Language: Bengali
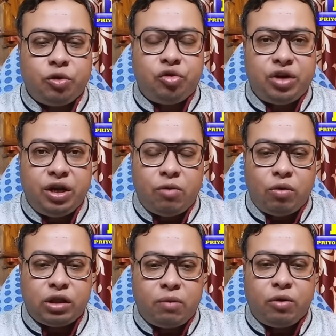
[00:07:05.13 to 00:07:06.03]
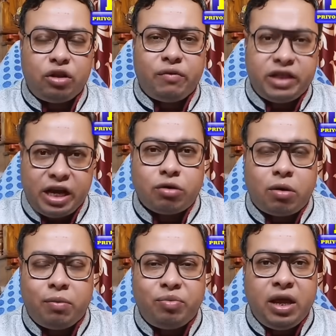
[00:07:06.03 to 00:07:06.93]
মন্ত্রী মমতা বন্দ্যোপাধ্যায়
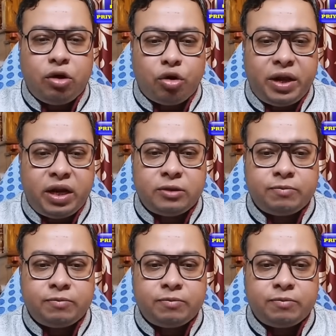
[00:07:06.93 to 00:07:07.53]
জবাবদিহি করবেন